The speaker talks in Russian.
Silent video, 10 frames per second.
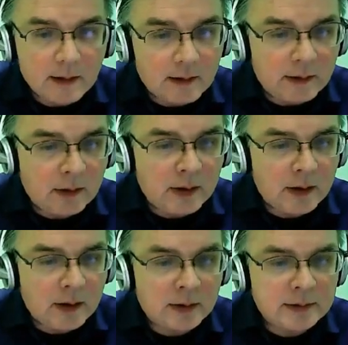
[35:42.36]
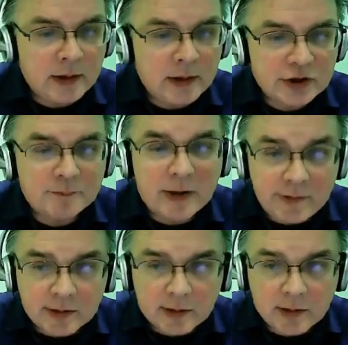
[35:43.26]
А, дальше
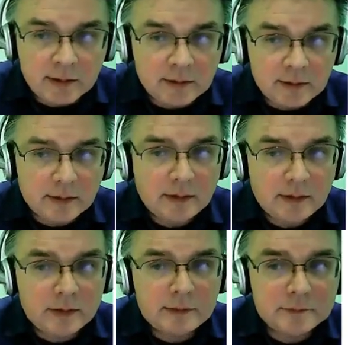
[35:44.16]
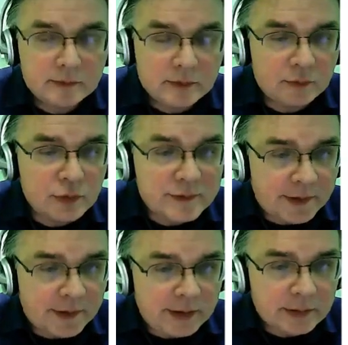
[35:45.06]
проверка а, ну,
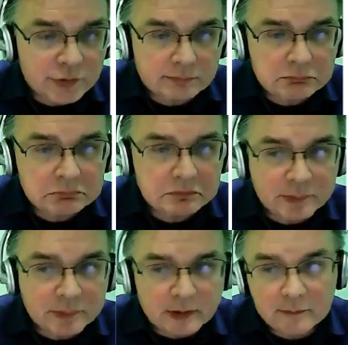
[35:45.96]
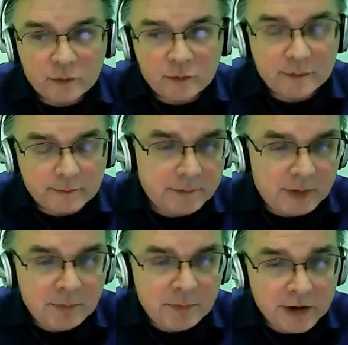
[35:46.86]
усвоения, то есть ну, мы
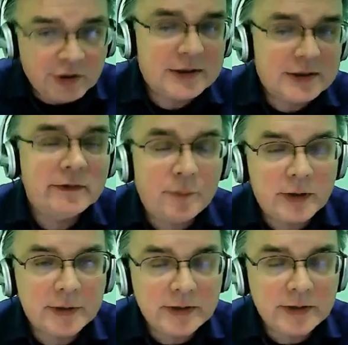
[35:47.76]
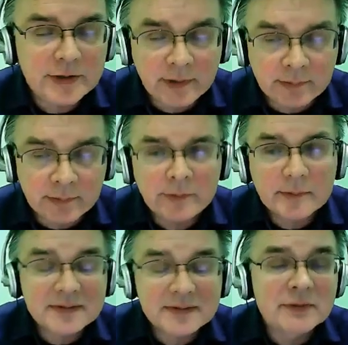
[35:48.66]
механически выполнили это действие, или мы
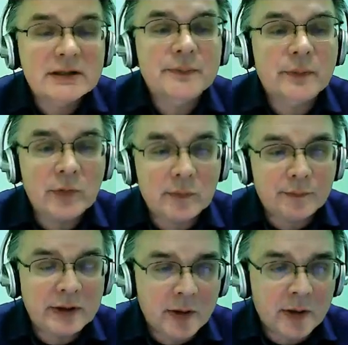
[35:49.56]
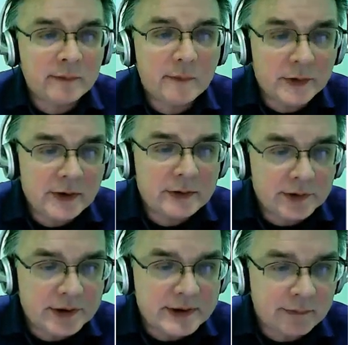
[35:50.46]
смысл понимаем выполнение этого
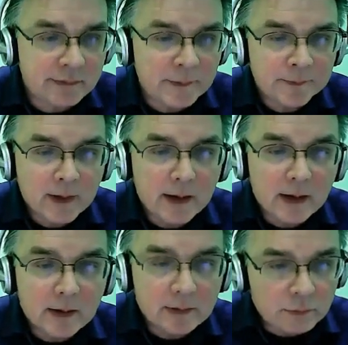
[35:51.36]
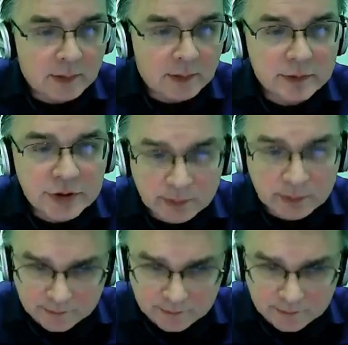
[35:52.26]
действия. Ну, в данном случае там